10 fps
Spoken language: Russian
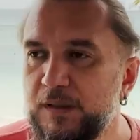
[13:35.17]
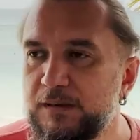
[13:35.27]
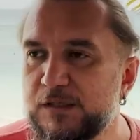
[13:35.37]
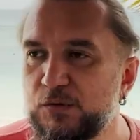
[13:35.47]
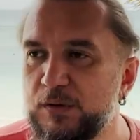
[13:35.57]

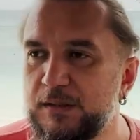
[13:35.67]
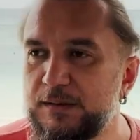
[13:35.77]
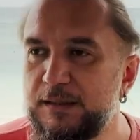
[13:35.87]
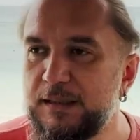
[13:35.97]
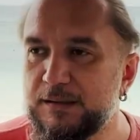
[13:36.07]
насколько
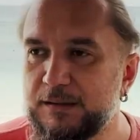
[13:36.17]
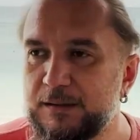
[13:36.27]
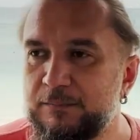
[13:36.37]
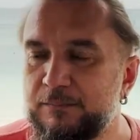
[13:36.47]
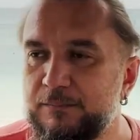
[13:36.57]
это
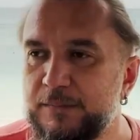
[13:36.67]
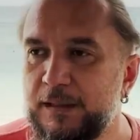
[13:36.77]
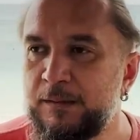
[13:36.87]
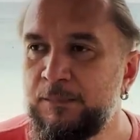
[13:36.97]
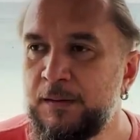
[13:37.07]
редко
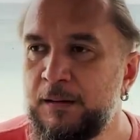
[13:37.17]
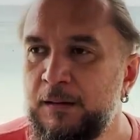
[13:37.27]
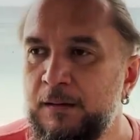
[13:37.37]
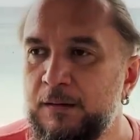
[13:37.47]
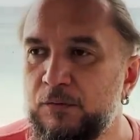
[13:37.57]
да?
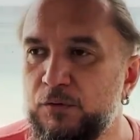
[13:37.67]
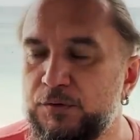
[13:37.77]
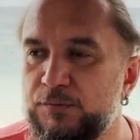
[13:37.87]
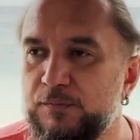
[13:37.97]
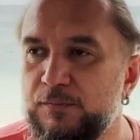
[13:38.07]
Ну вот,
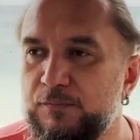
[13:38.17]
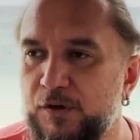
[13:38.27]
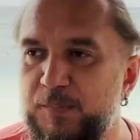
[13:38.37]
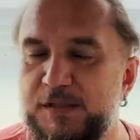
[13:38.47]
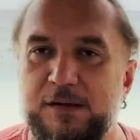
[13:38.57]

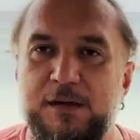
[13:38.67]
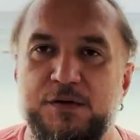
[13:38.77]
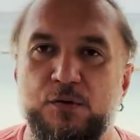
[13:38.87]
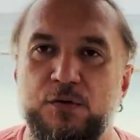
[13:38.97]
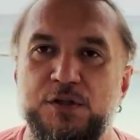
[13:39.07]
вы представляете,
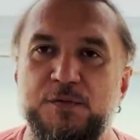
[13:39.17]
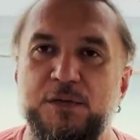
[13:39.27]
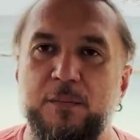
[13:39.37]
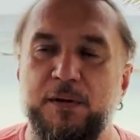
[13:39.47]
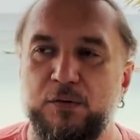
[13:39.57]
сколько через
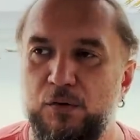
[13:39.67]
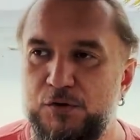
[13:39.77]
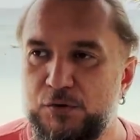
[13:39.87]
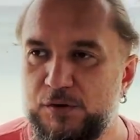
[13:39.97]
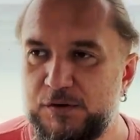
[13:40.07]
меня проходит
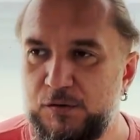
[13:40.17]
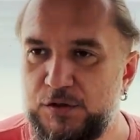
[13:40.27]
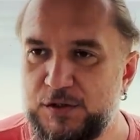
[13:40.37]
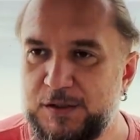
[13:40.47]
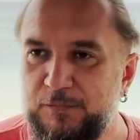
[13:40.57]
черных
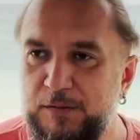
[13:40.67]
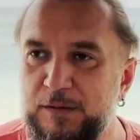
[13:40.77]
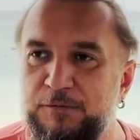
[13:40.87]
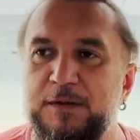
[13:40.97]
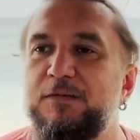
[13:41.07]
звездчатых
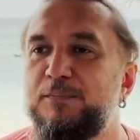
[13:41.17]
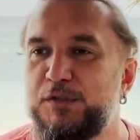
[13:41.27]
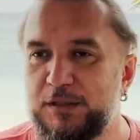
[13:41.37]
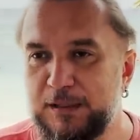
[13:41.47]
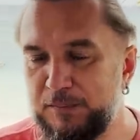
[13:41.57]
сафиров и
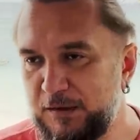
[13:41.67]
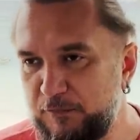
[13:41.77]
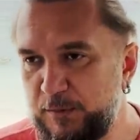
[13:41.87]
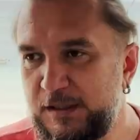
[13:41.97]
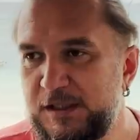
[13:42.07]
вообще камней. В
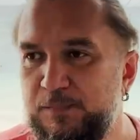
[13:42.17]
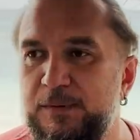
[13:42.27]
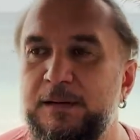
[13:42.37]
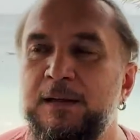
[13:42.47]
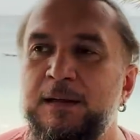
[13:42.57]

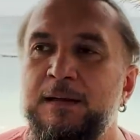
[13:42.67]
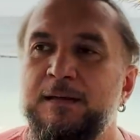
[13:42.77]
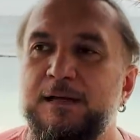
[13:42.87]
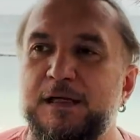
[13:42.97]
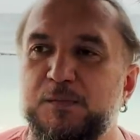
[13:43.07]
принципе,
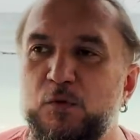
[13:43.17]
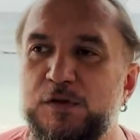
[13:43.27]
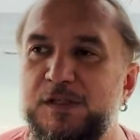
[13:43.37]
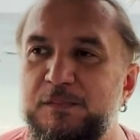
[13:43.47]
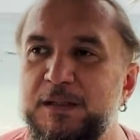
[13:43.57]
я смог
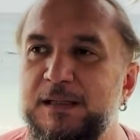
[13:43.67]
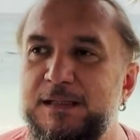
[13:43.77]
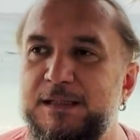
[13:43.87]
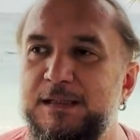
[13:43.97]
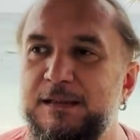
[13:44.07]
себе
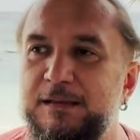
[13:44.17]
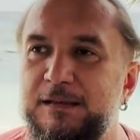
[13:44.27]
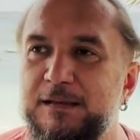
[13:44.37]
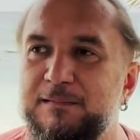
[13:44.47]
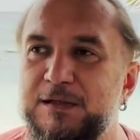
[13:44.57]

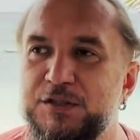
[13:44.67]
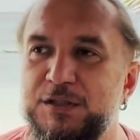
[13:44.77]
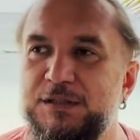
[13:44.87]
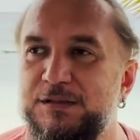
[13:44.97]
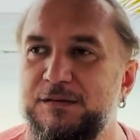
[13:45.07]
найти и
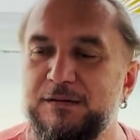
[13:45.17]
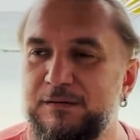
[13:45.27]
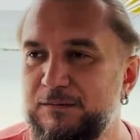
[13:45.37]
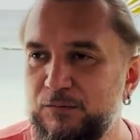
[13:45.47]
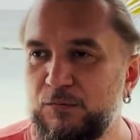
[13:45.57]
отложить,
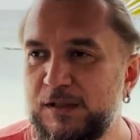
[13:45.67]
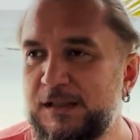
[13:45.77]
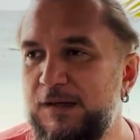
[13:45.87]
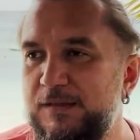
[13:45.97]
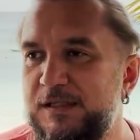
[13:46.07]
э, ну,
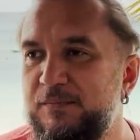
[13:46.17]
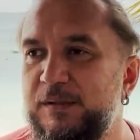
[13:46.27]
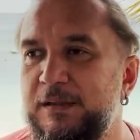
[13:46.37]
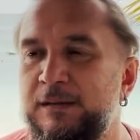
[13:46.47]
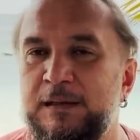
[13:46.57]
оставить
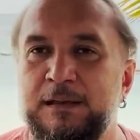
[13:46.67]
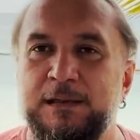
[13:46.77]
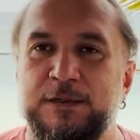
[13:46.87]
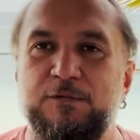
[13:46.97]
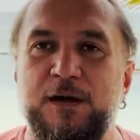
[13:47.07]
себе.
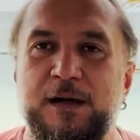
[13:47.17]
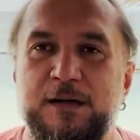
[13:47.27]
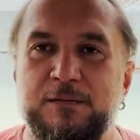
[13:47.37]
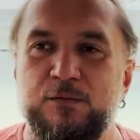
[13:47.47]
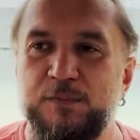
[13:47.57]

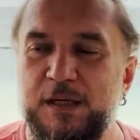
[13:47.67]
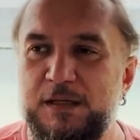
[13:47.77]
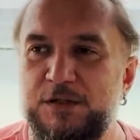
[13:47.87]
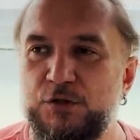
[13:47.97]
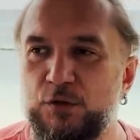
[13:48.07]
Два у меня
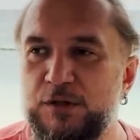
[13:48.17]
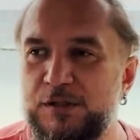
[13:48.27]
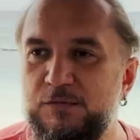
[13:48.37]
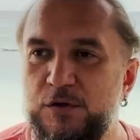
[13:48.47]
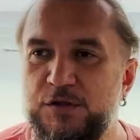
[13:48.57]
есть черных
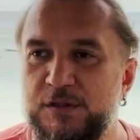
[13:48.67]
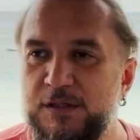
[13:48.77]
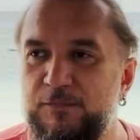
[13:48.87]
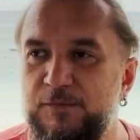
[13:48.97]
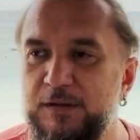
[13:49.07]
звездчатых
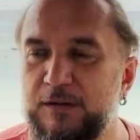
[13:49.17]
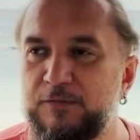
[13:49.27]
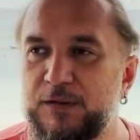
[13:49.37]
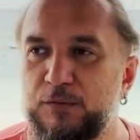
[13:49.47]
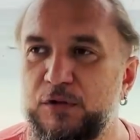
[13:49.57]
сафиров,
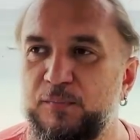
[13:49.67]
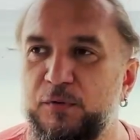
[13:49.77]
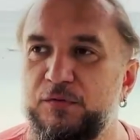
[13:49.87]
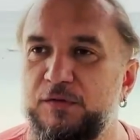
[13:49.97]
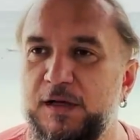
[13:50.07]
которых
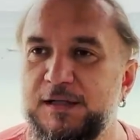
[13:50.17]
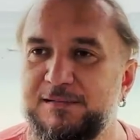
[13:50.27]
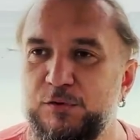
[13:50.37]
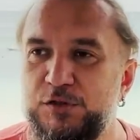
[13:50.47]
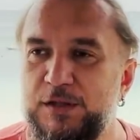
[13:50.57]
по 12
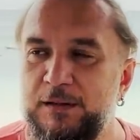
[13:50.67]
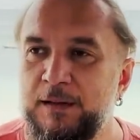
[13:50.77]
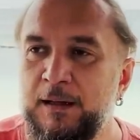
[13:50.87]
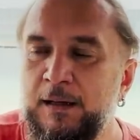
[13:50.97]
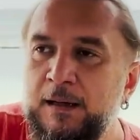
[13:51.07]
лучей.
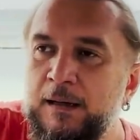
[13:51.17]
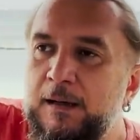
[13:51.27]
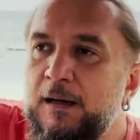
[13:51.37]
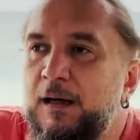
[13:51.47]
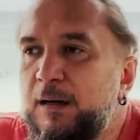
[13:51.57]

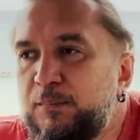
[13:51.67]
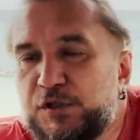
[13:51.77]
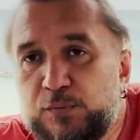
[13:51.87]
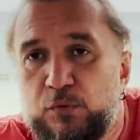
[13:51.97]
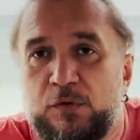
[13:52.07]
А
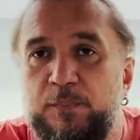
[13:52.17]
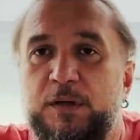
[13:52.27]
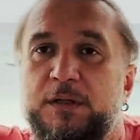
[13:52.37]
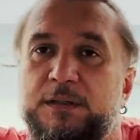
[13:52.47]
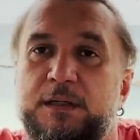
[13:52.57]
почему? Ну,
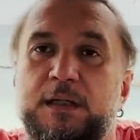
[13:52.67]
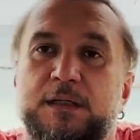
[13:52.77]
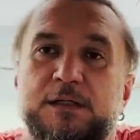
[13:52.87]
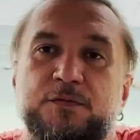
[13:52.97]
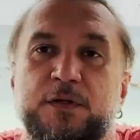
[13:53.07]
во-первых, это
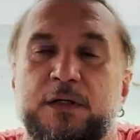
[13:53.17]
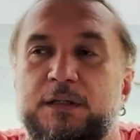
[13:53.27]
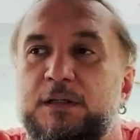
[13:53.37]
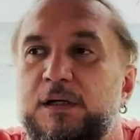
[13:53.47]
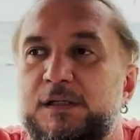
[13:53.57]
редкость, во-вторых,
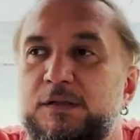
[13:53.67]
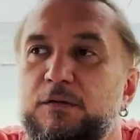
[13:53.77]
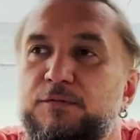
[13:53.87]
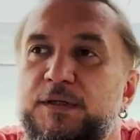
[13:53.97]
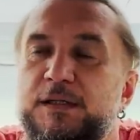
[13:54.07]
это
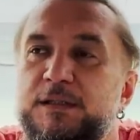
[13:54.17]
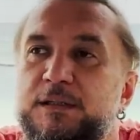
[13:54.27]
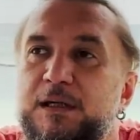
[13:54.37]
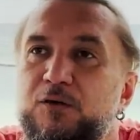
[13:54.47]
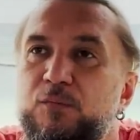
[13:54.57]
красиво, в-третьих,
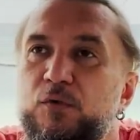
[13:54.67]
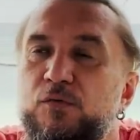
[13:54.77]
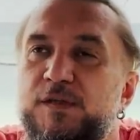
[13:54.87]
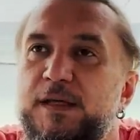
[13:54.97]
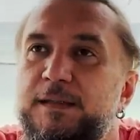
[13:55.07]
я люблю
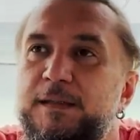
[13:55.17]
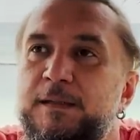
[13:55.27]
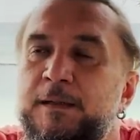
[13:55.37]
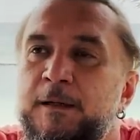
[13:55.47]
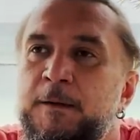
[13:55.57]

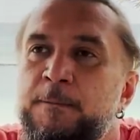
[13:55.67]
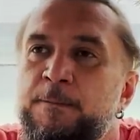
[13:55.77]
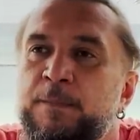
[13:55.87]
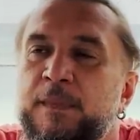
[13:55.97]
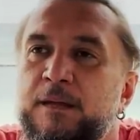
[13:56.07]
всякие...
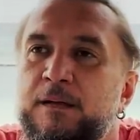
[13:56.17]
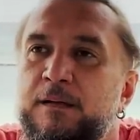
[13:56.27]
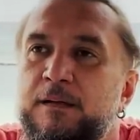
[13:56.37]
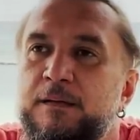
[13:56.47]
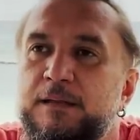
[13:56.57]

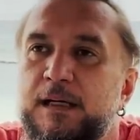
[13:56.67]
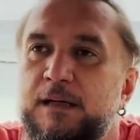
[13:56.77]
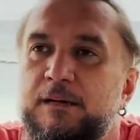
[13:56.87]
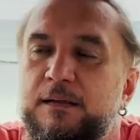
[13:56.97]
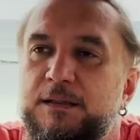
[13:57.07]
Э,
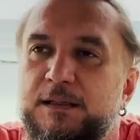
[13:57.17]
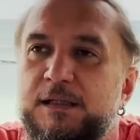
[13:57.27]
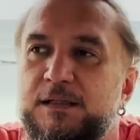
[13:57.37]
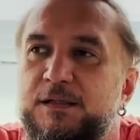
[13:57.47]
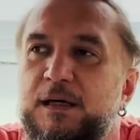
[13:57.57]
я
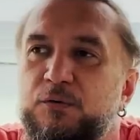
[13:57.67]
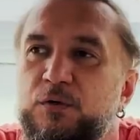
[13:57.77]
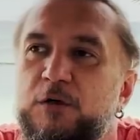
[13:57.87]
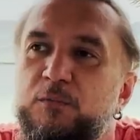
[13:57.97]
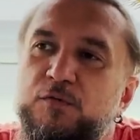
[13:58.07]
атеист, да, но
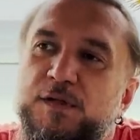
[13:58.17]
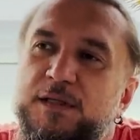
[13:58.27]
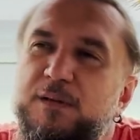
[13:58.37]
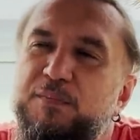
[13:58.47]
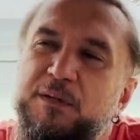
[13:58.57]
я люблю
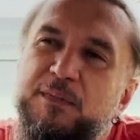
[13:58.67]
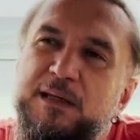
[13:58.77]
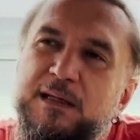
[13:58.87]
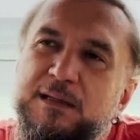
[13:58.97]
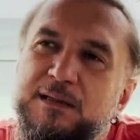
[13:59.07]
всякие
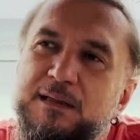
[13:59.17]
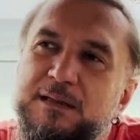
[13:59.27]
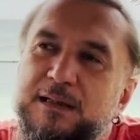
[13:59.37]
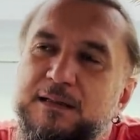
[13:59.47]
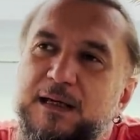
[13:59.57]
приметы,
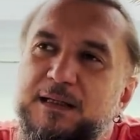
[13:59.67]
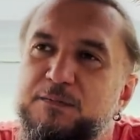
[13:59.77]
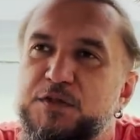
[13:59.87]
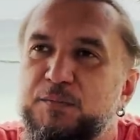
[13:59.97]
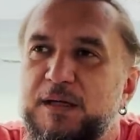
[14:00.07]
когда
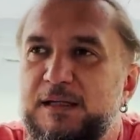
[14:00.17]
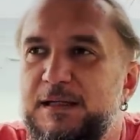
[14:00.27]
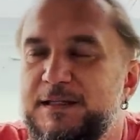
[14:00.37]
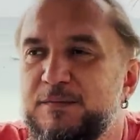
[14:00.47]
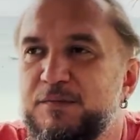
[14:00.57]
там
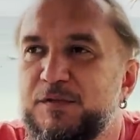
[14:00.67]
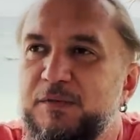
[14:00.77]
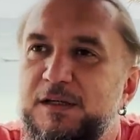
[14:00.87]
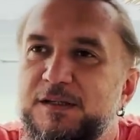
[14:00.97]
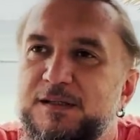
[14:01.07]
шаманизм,
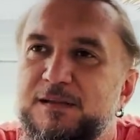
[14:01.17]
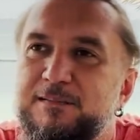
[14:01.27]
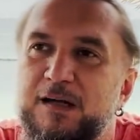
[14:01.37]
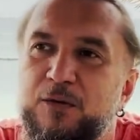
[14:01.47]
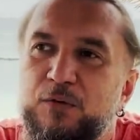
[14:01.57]

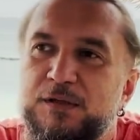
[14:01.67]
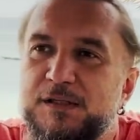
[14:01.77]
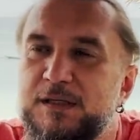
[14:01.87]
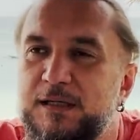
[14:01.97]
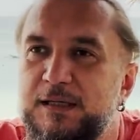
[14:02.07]
смысл какой-то
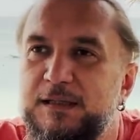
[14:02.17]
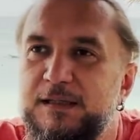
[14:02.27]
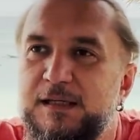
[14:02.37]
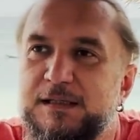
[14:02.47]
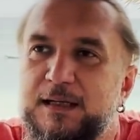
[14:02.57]
скрытый есть,